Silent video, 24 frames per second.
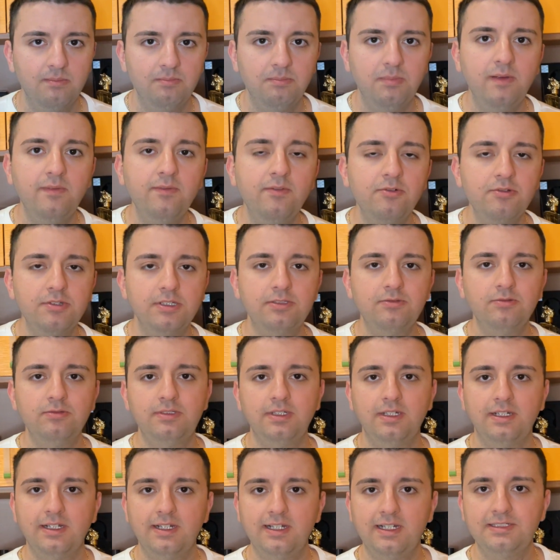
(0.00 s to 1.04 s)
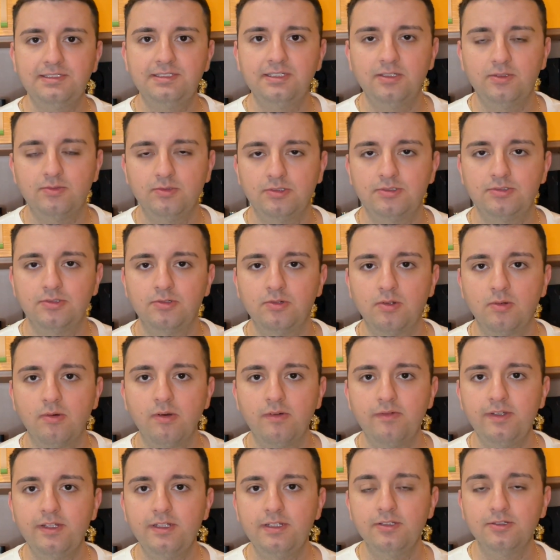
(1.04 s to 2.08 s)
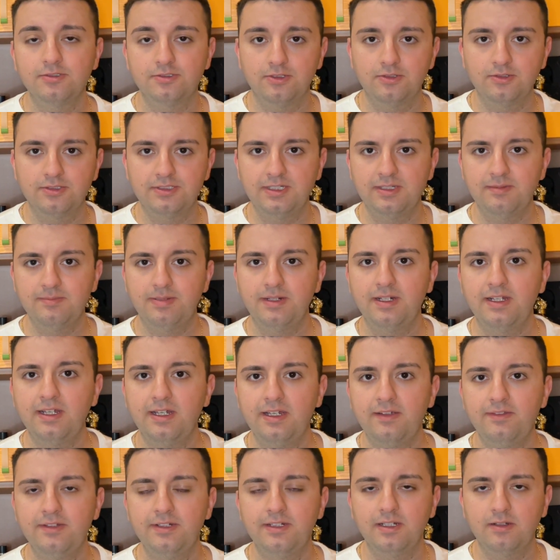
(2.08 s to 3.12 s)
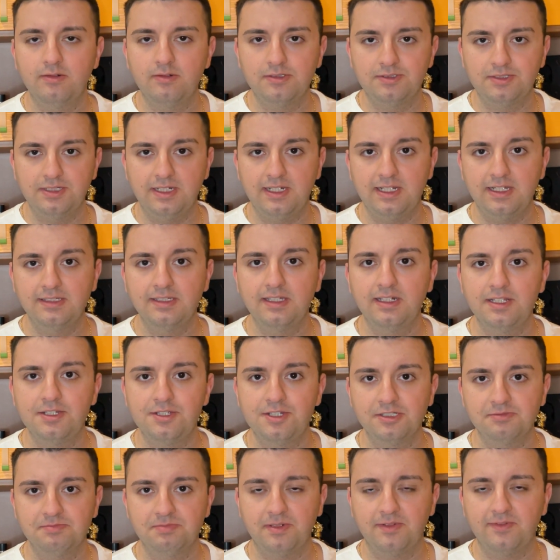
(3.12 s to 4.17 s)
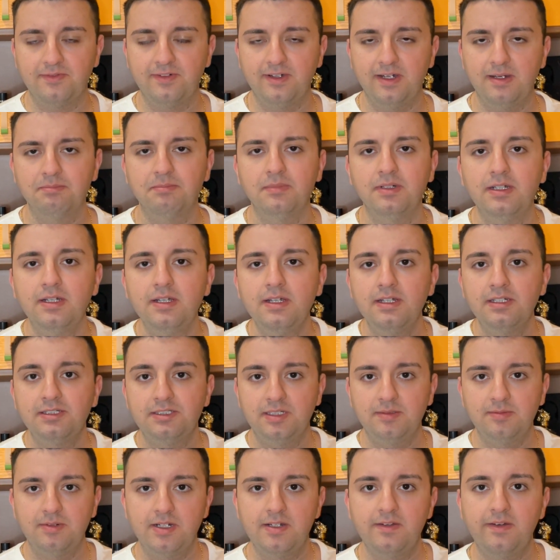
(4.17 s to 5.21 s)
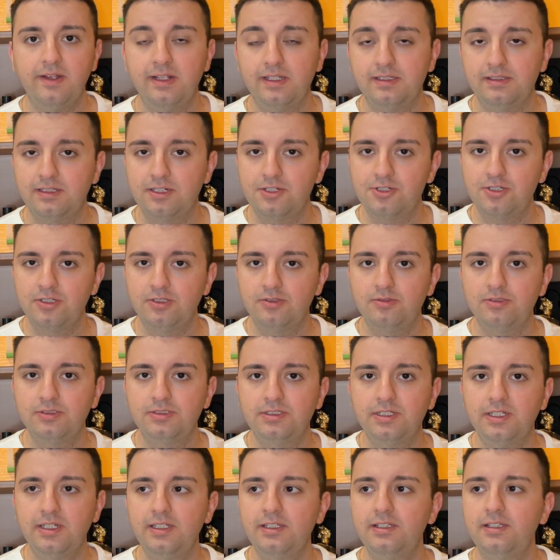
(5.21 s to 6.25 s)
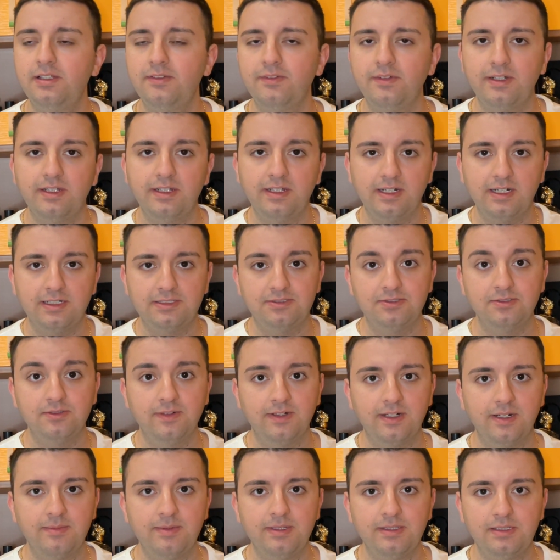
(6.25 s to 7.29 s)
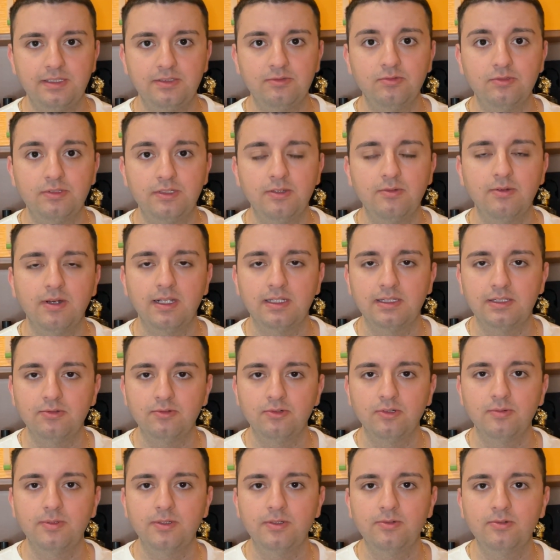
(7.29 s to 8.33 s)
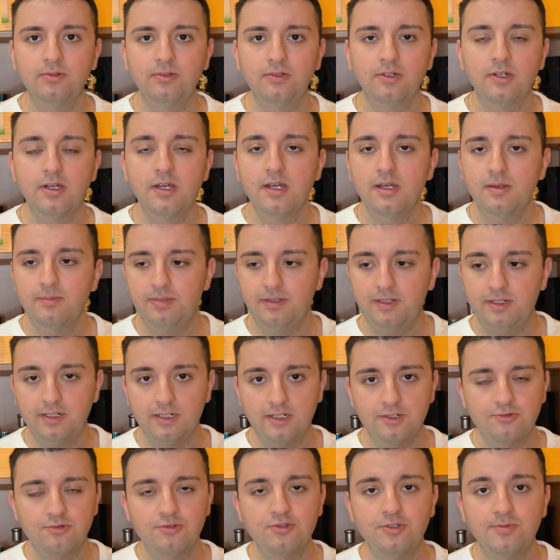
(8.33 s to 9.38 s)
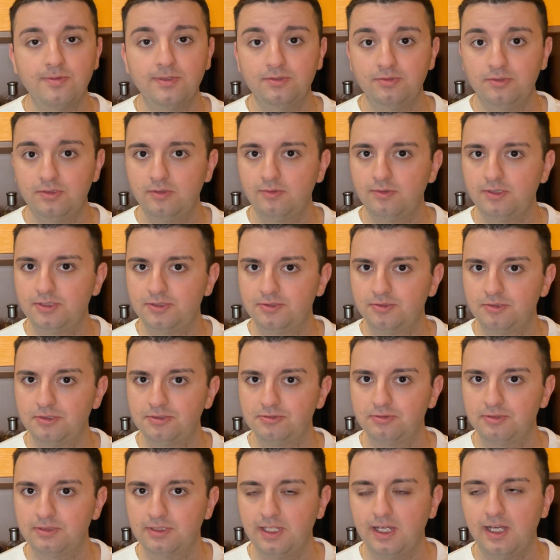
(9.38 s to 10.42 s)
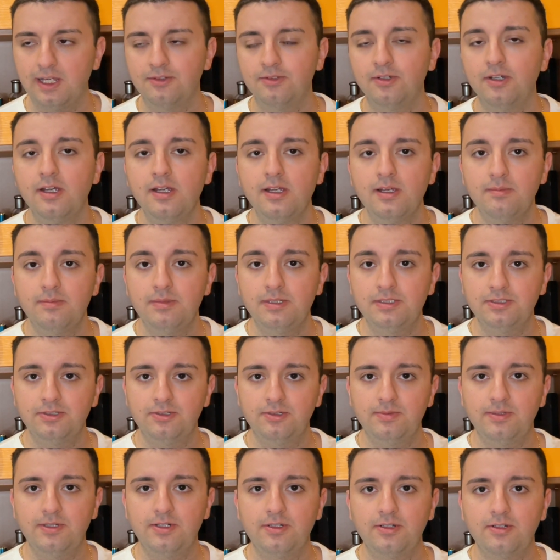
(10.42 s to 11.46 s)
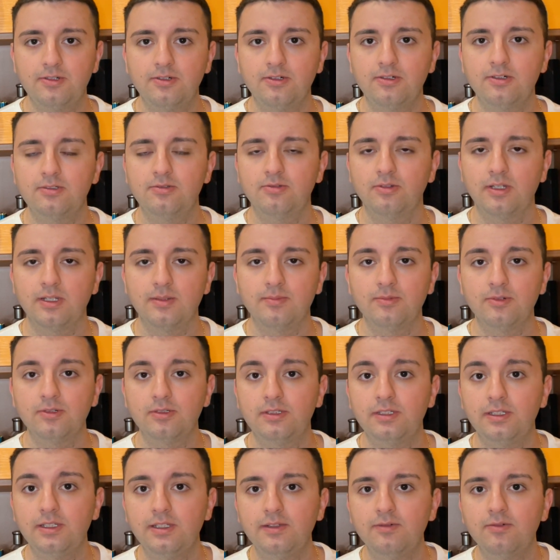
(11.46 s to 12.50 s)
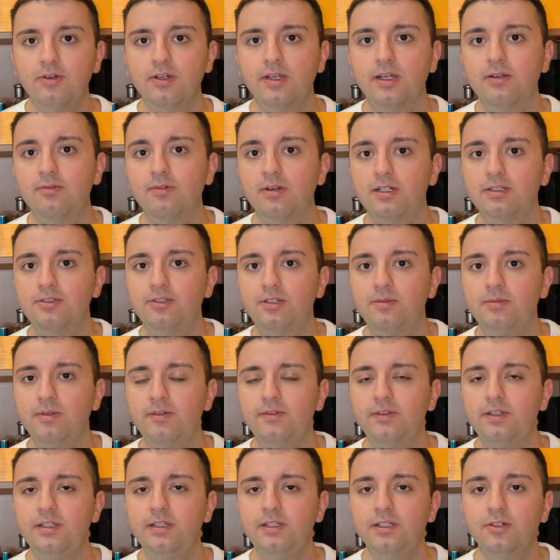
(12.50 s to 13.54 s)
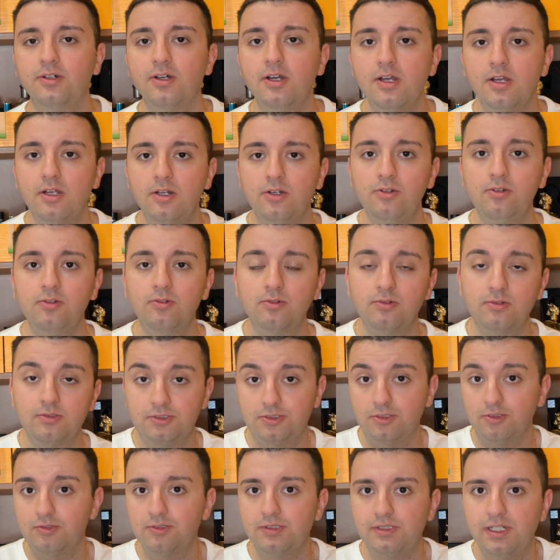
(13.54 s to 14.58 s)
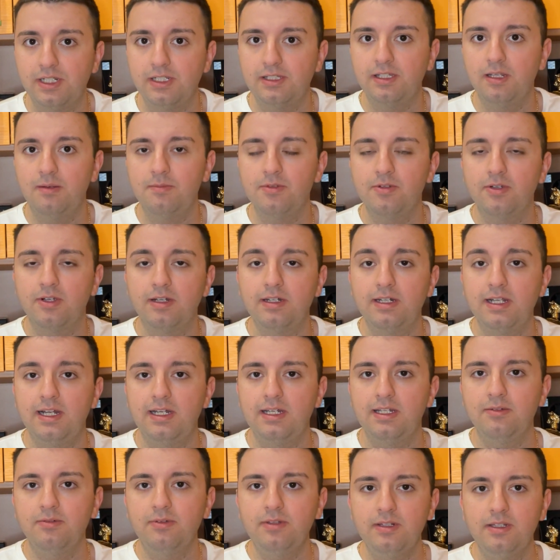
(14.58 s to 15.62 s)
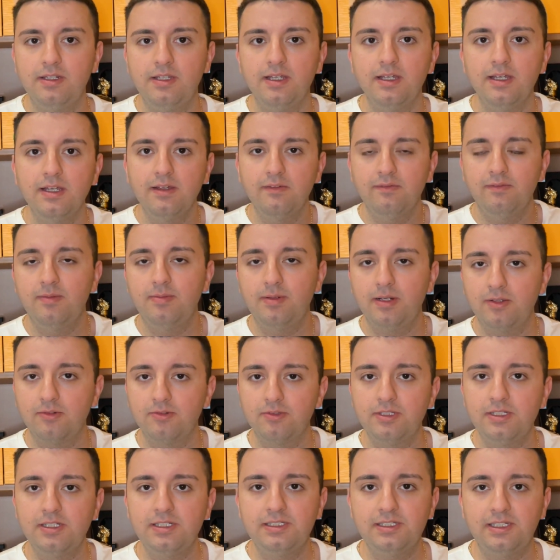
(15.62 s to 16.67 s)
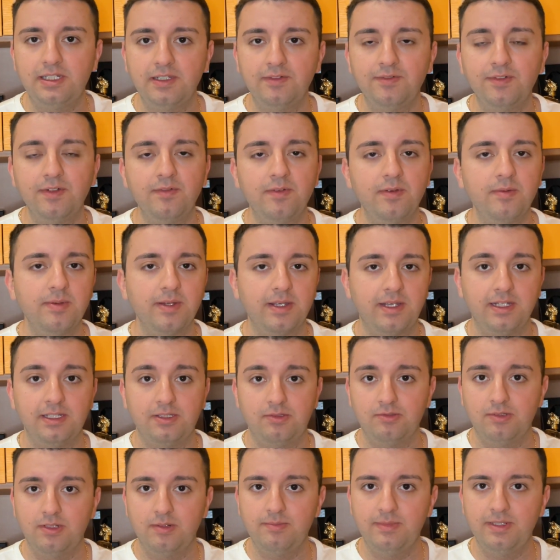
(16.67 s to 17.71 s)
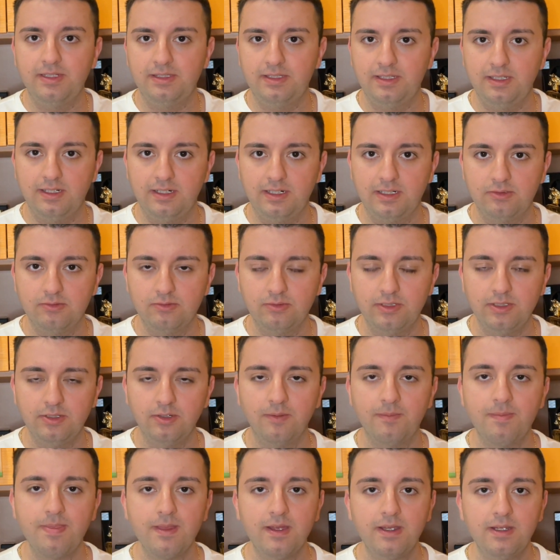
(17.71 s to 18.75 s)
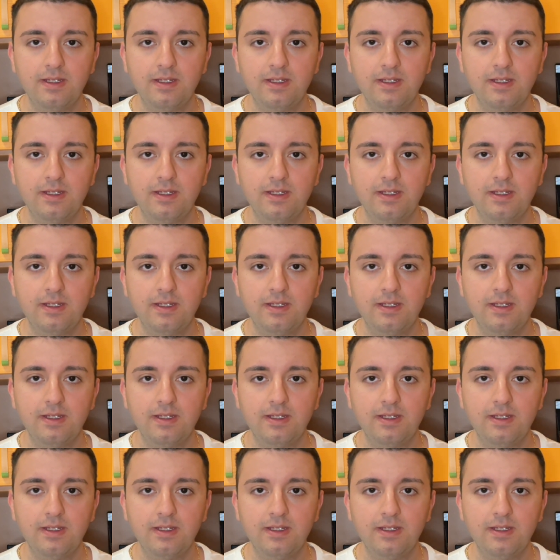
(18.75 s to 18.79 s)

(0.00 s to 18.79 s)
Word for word: Benvenuti a tutti ragazzi in questo nuovo video, sono sempre Kevin e questo è il canale JasparFam. Siamo arrivati a 300 iscritti, vi ringrazio veramente tutti quanti uno per uno per il raggiungimento di questo risultato. Mi sono però accorto che molti di voi che guardano i miei video non sono iscritti al mio canale, quindi vi prego di iscrivervi perché è totalmente gratuito.